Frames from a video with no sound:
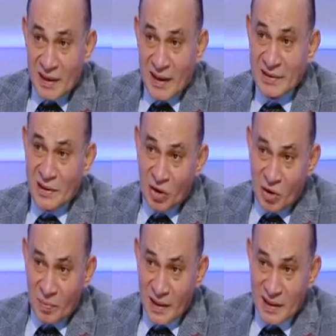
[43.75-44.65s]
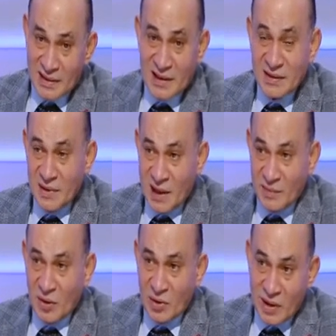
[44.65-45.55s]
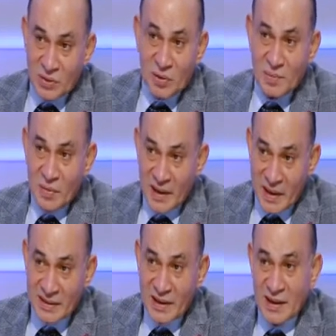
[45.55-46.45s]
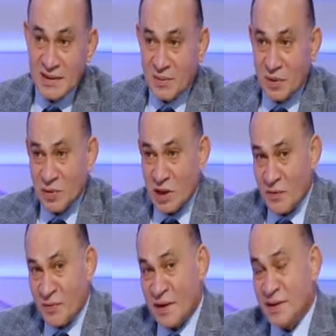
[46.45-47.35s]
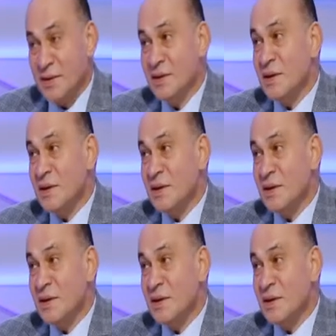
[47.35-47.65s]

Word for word: حتى لو هو مميز لازم اللعيبه كلها تكون مميزه صحيح. لازم المدير الفني